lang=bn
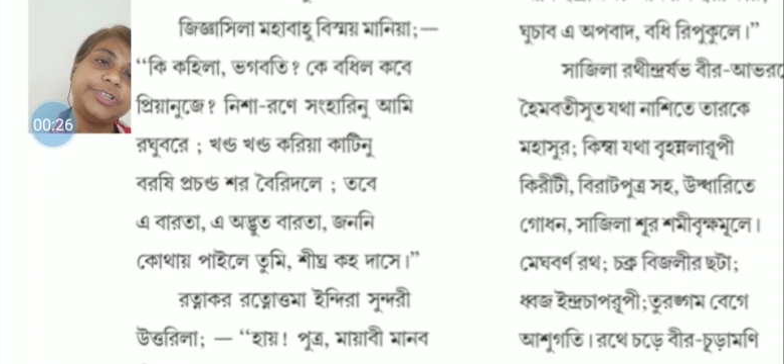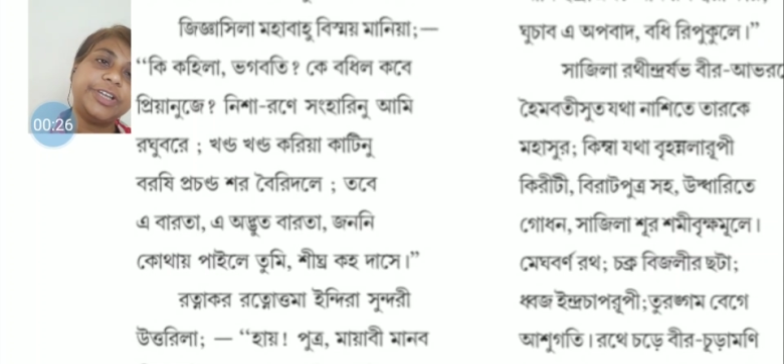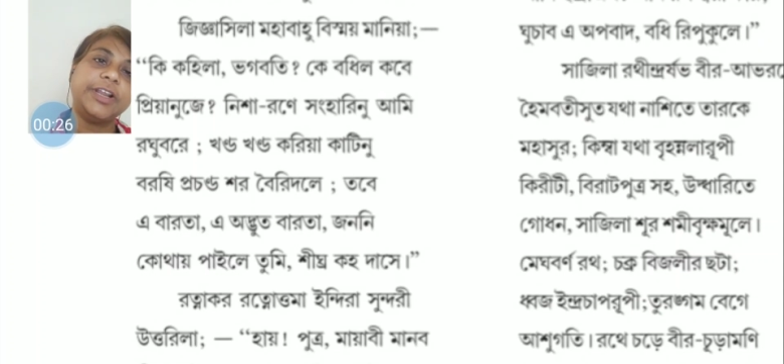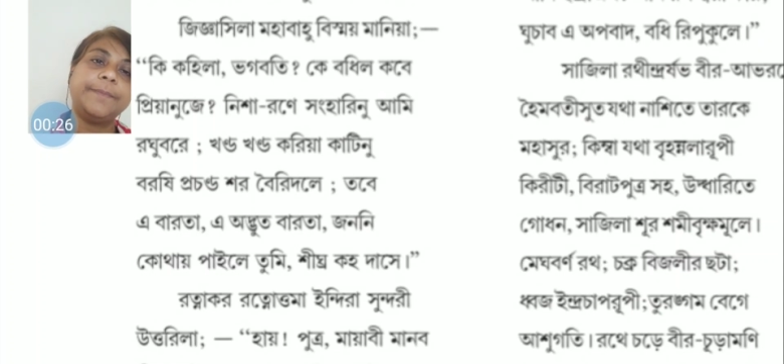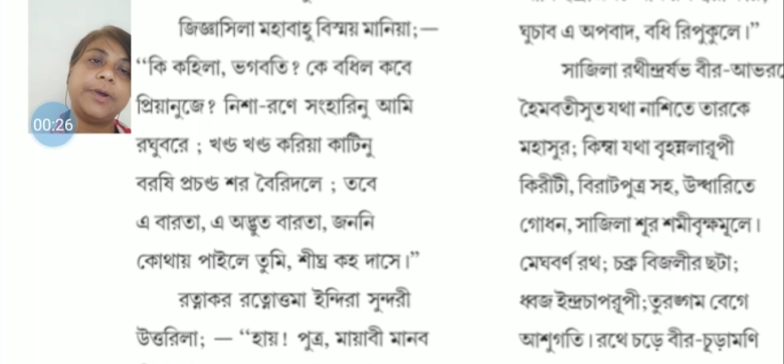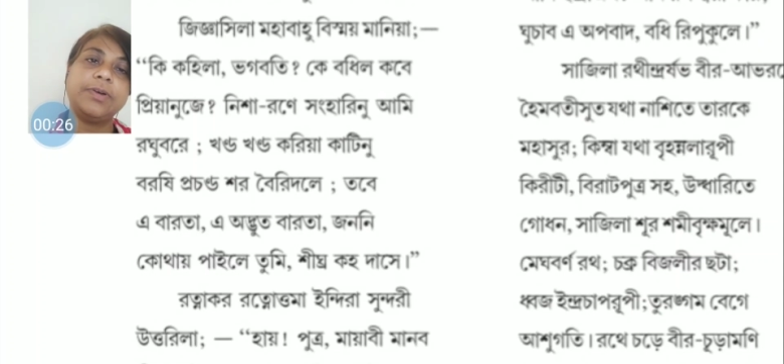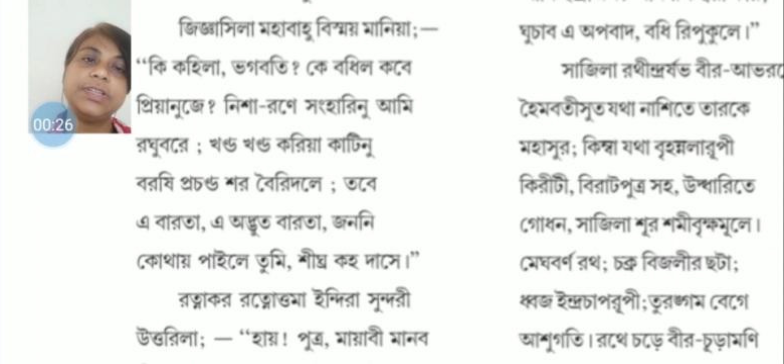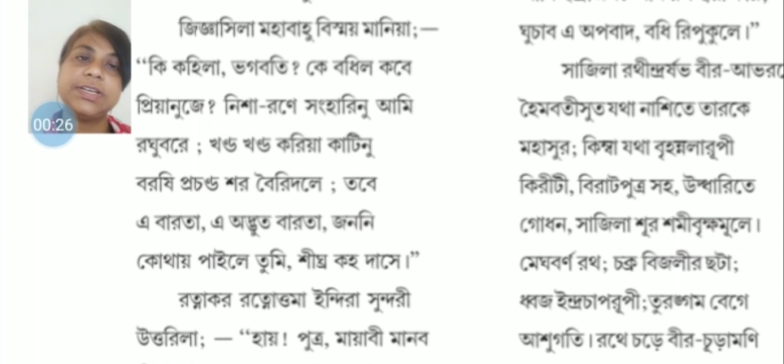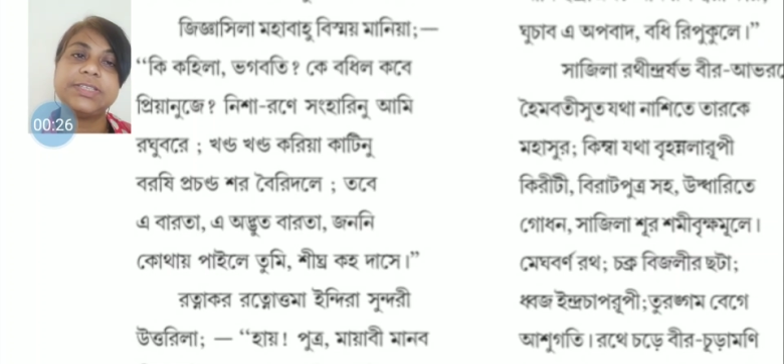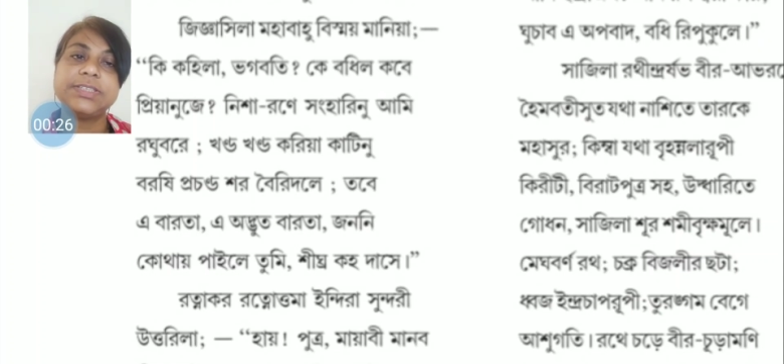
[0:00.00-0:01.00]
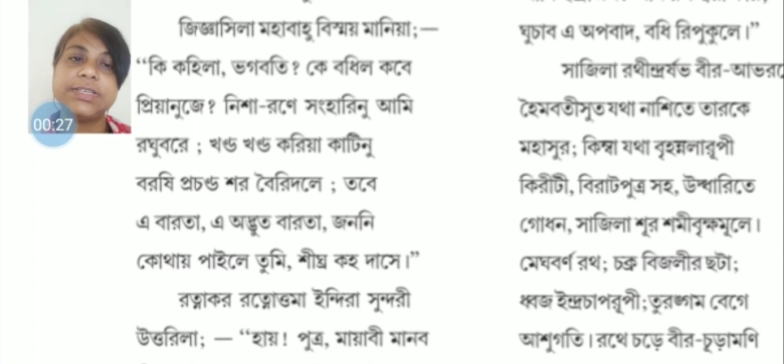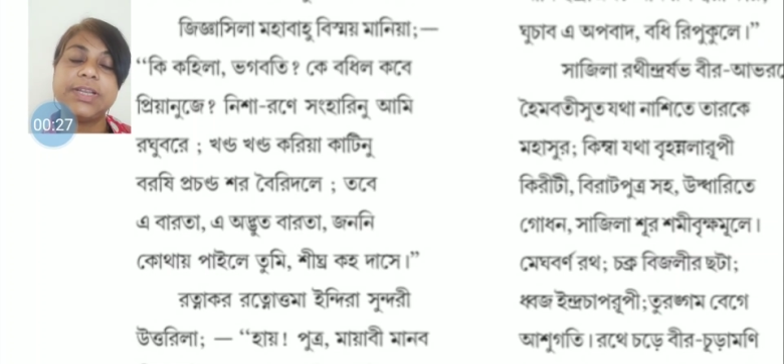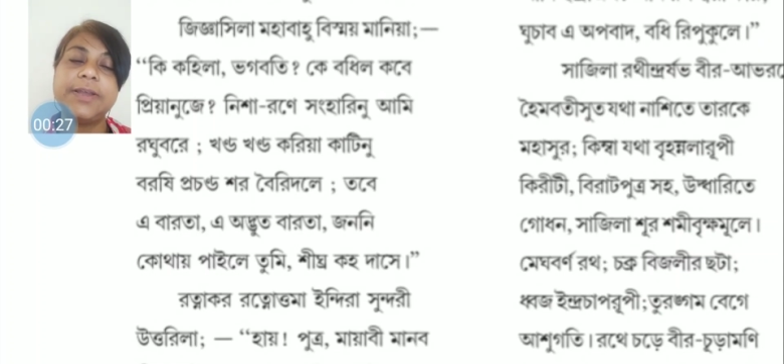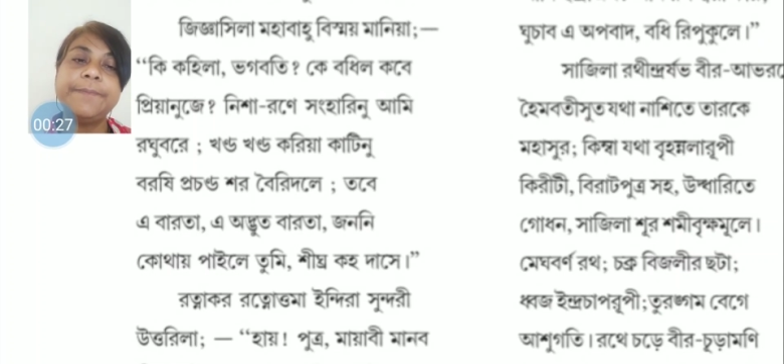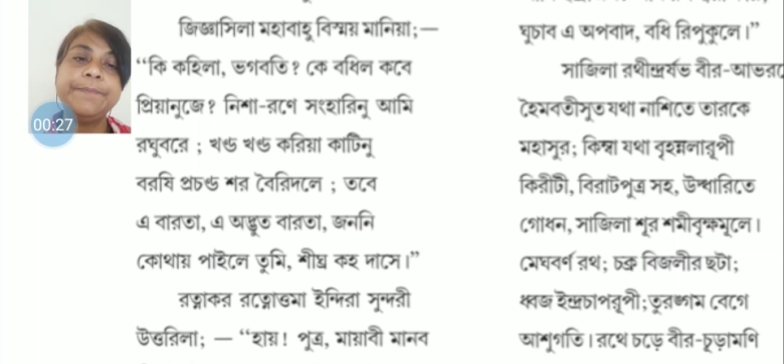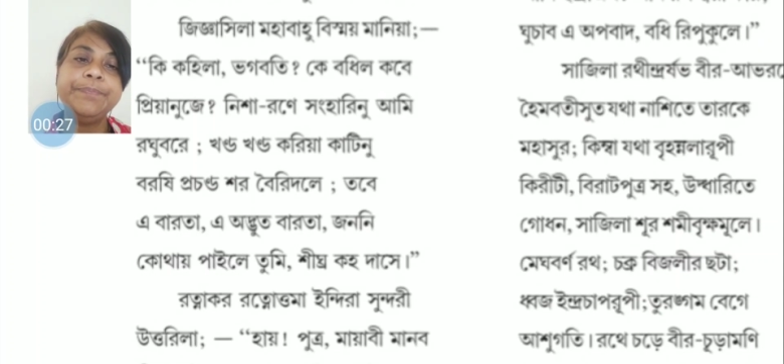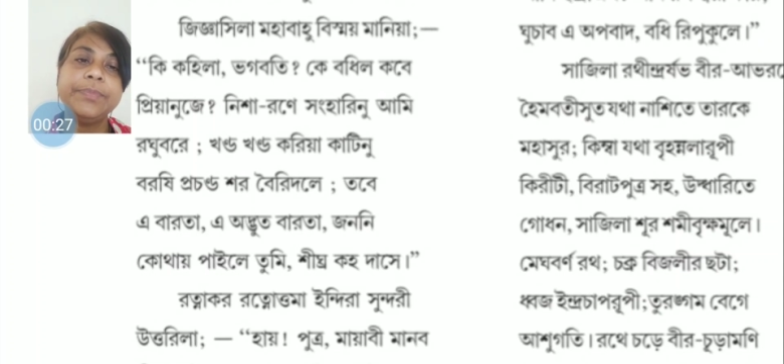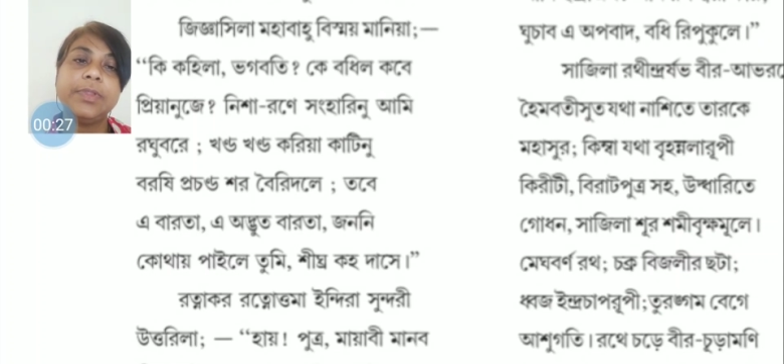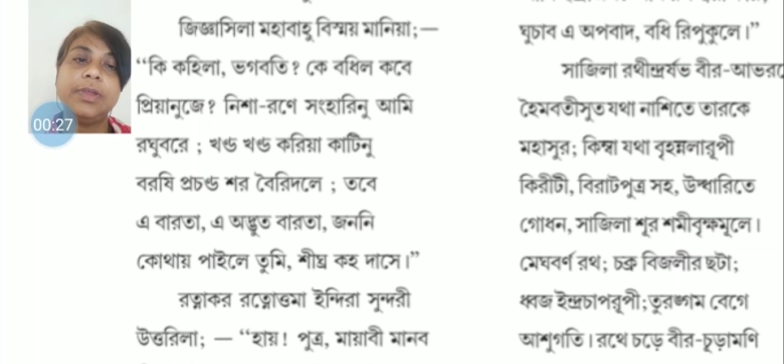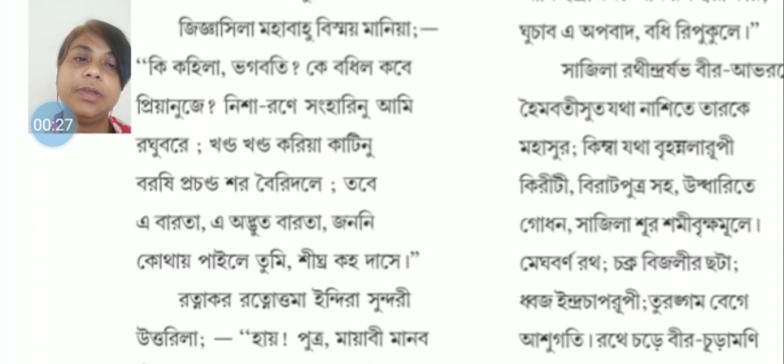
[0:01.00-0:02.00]
সেনা পাওয়া যাচ্ছে না
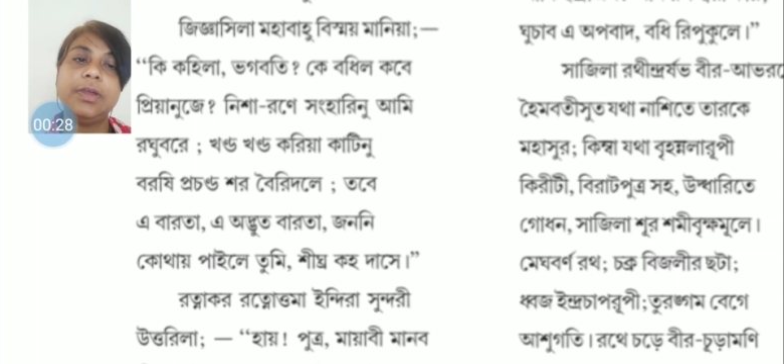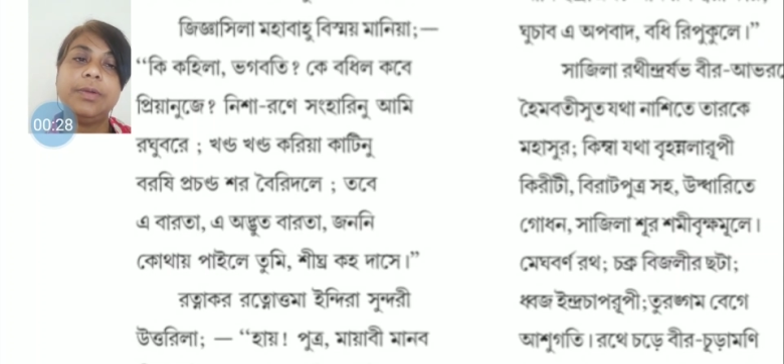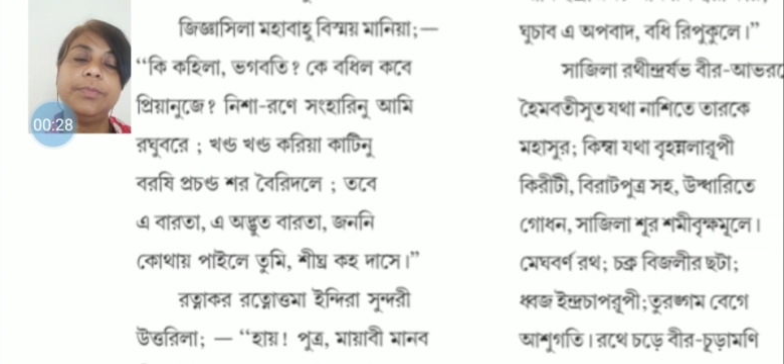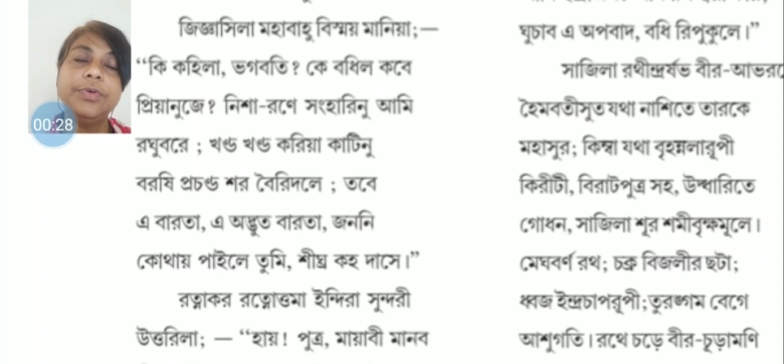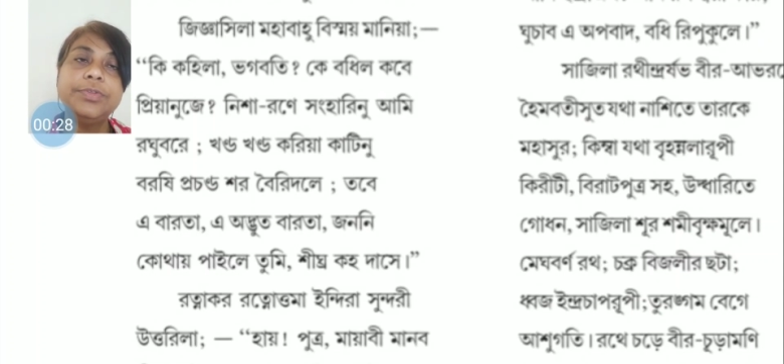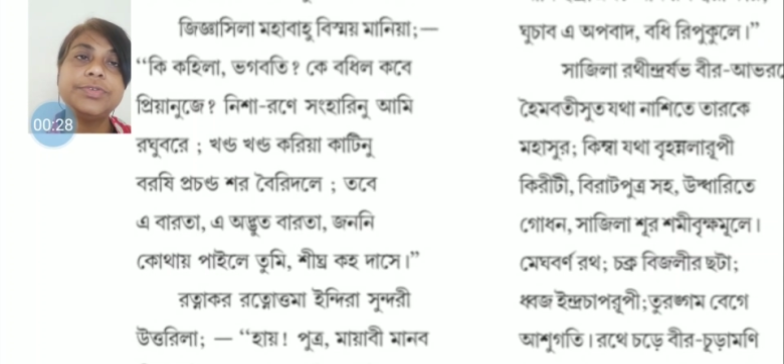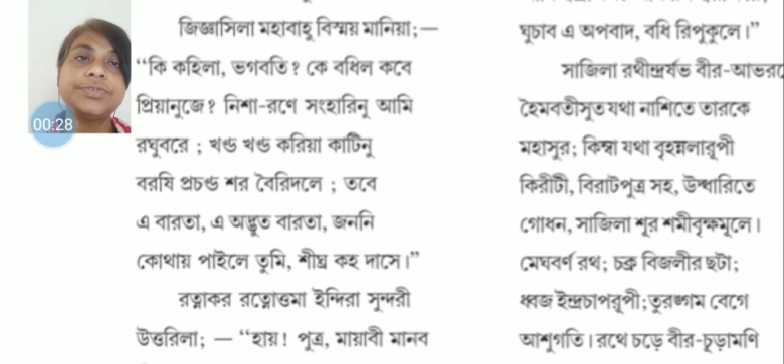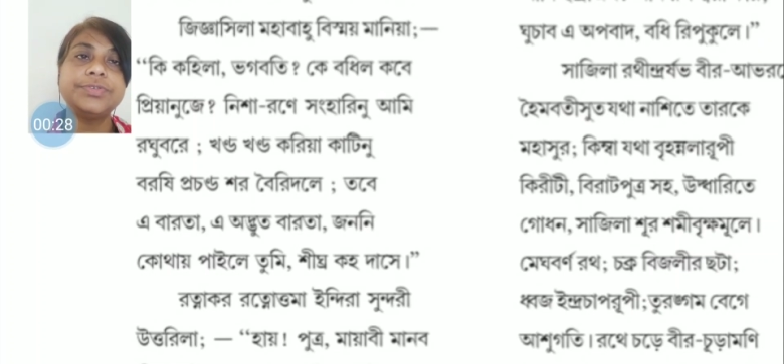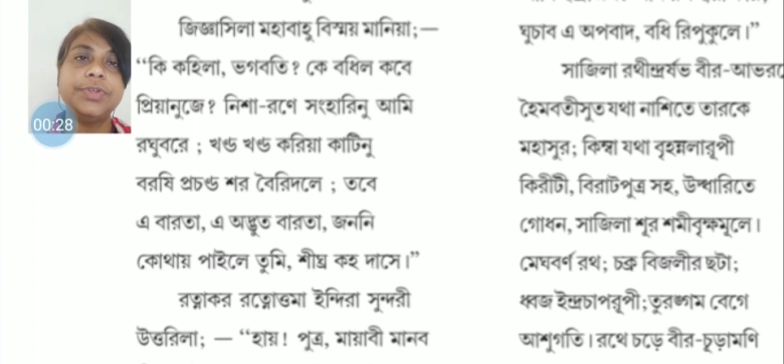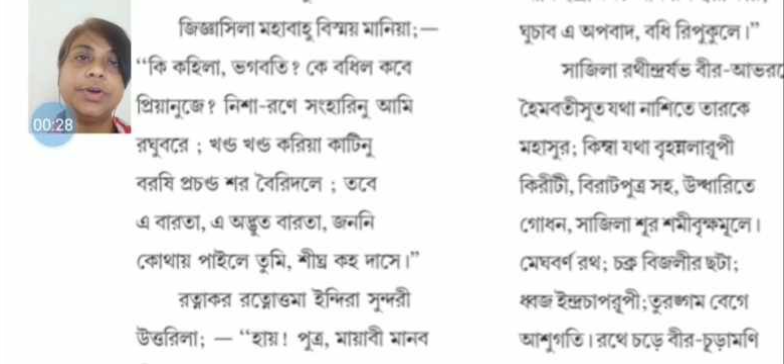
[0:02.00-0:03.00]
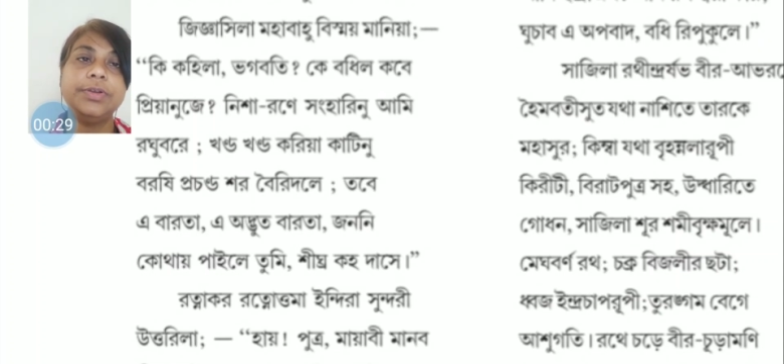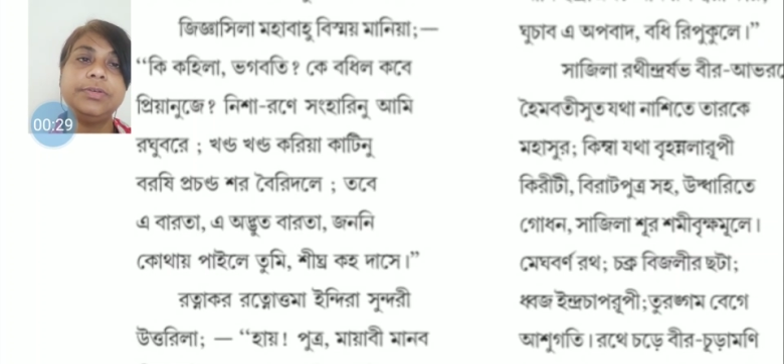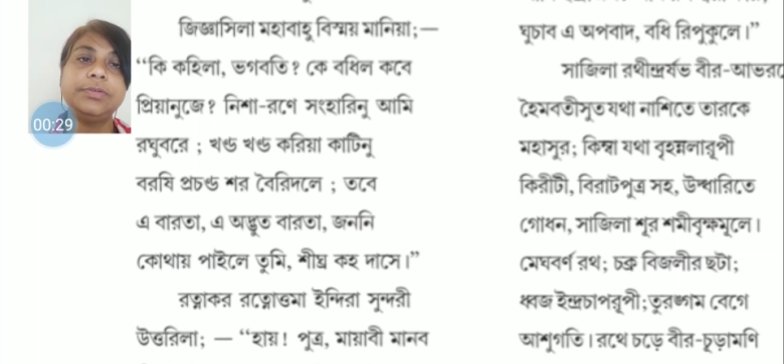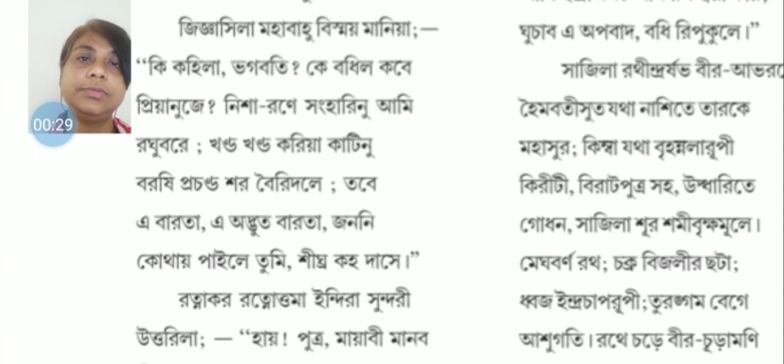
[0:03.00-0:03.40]
মধুসূদন